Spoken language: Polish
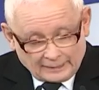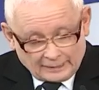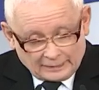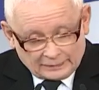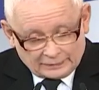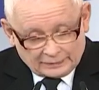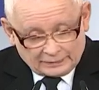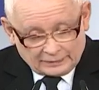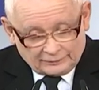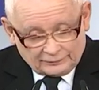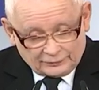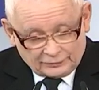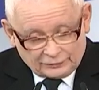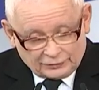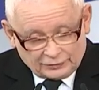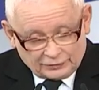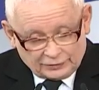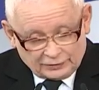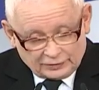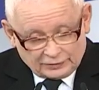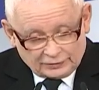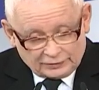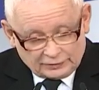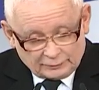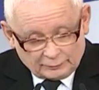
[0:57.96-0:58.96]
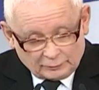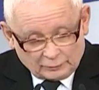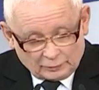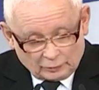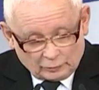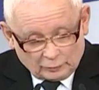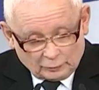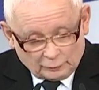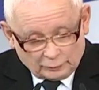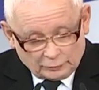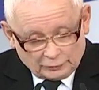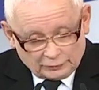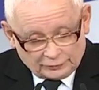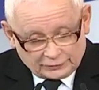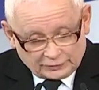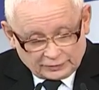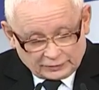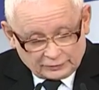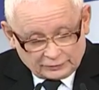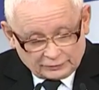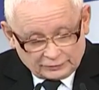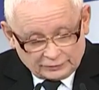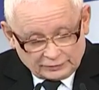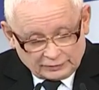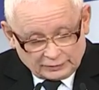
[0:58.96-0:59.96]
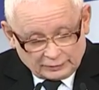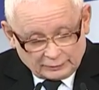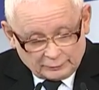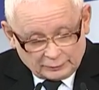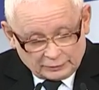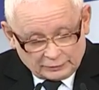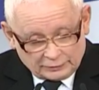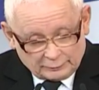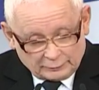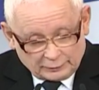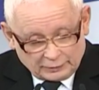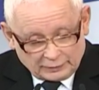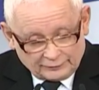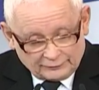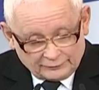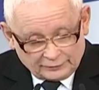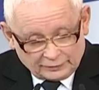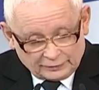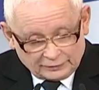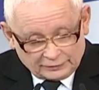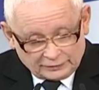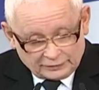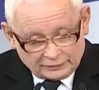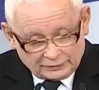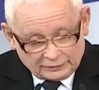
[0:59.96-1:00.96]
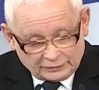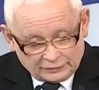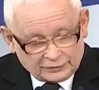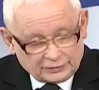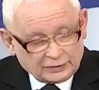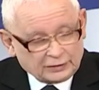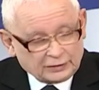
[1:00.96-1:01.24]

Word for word: że w 30 roku polska rodzina będzie miała więcej niż